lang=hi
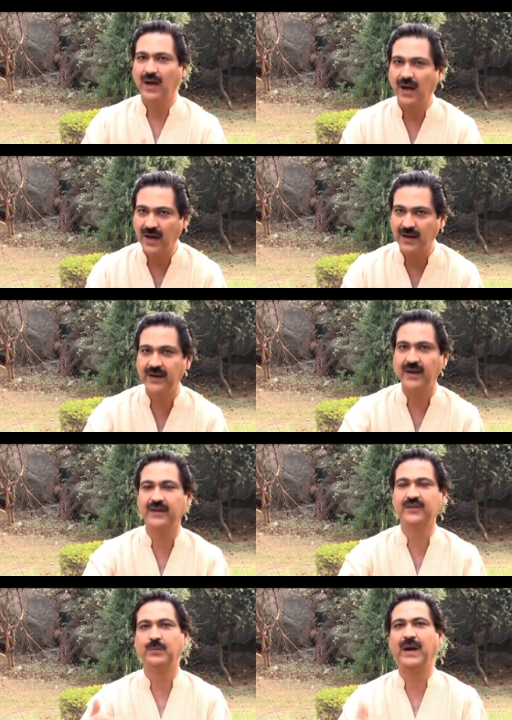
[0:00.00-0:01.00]
आगे
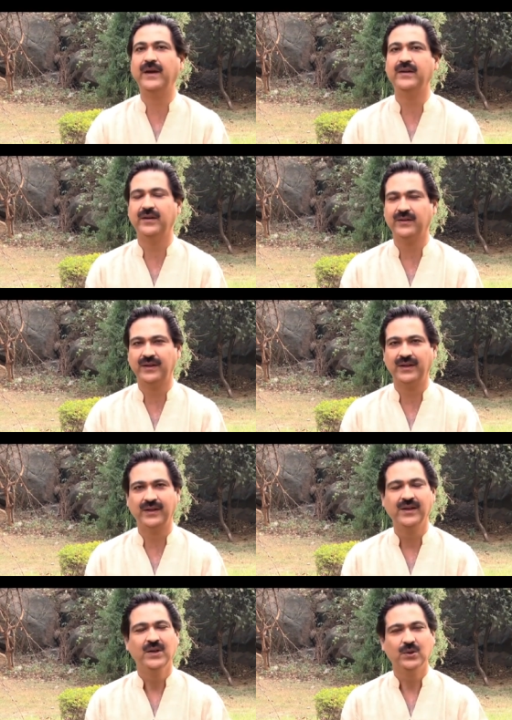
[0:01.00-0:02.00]
एक्सपैंड करते हैं
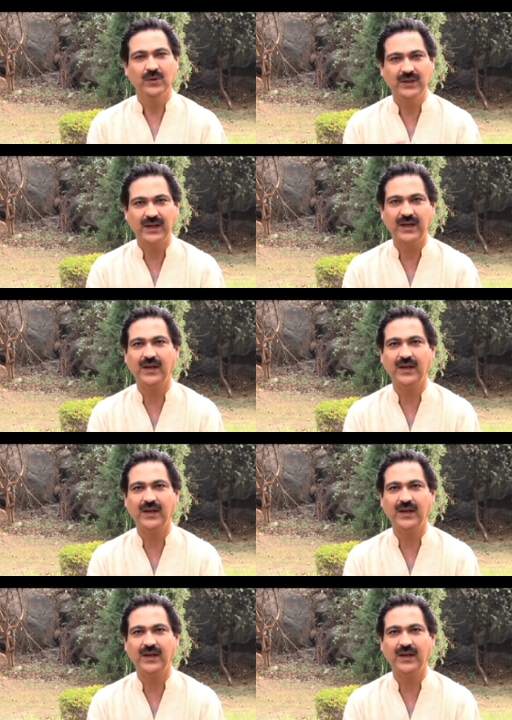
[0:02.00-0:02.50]
तो यह